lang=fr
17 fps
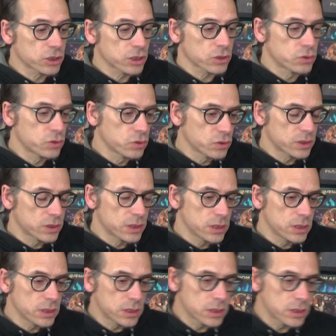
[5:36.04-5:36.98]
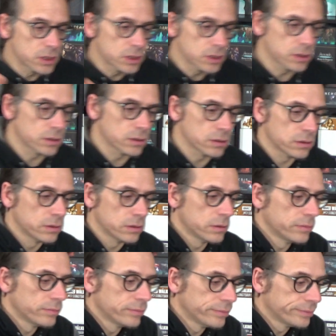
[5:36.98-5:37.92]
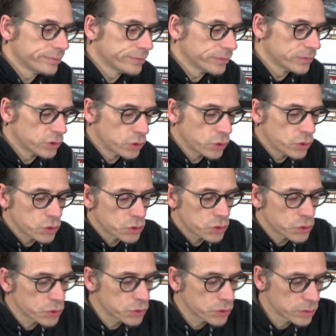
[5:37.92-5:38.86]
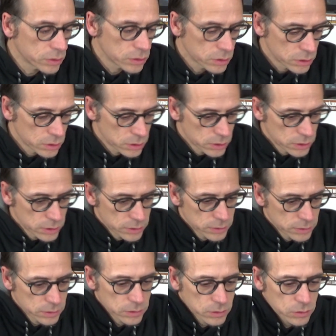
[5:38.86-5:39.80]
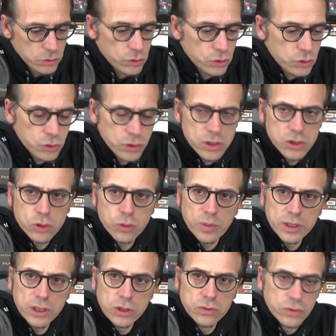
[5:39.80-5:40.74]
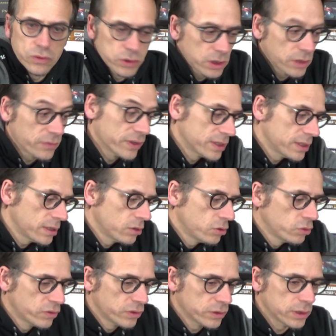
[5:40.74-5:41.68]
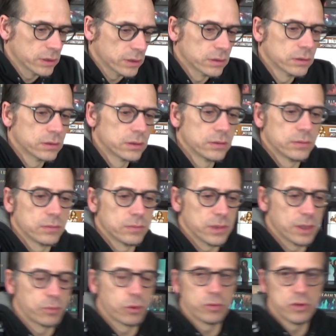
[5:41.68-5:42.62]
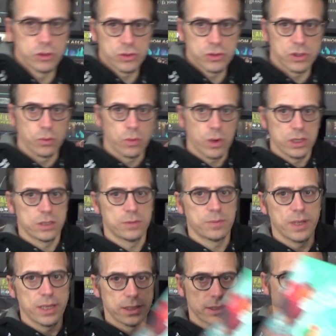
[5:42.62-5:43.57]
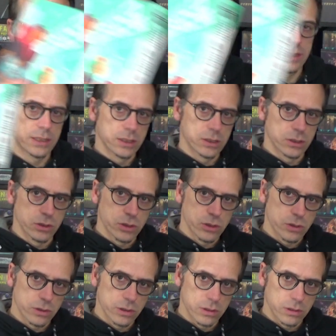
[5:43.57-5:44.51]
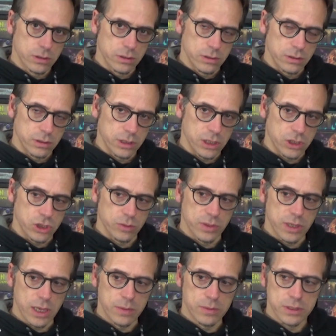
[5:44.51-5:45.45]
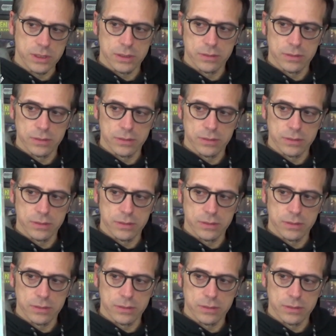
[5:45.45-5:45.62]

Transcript: J'ai reçu aussi euh, deux jeux. Deux jeux qui ne sont pas des nouveautés. Enfin si, il y a une nouveauté. Mais le premier jeu c'est White Space de euh, Ketchup Games.